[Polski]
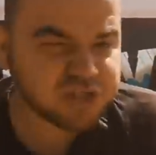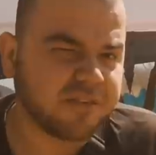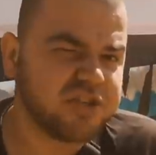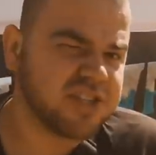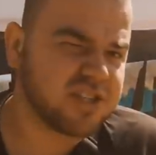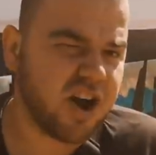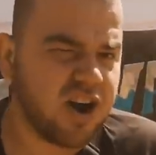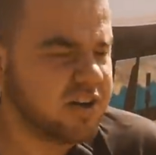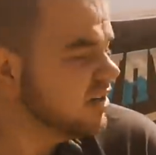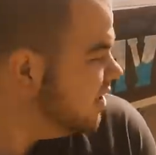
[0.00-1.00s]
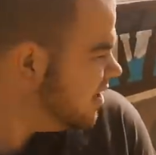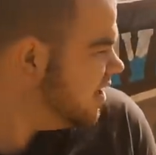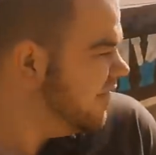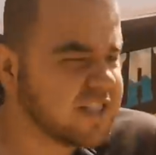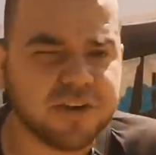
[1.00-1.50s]
można wszystko.
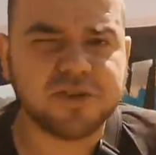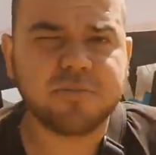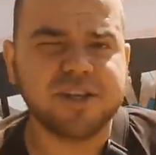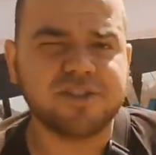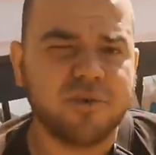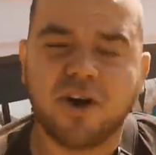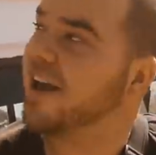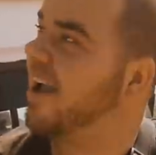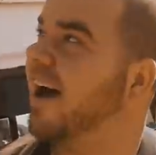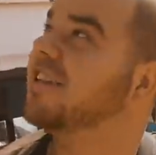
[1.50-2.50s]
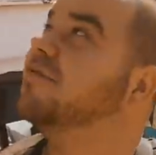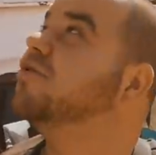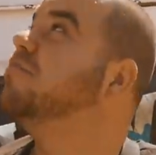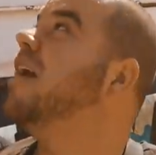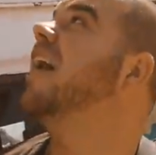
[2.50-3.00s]
Więc ja w tym miejscu mogę jechać i
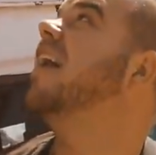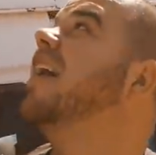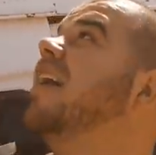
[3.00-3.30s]
w sumie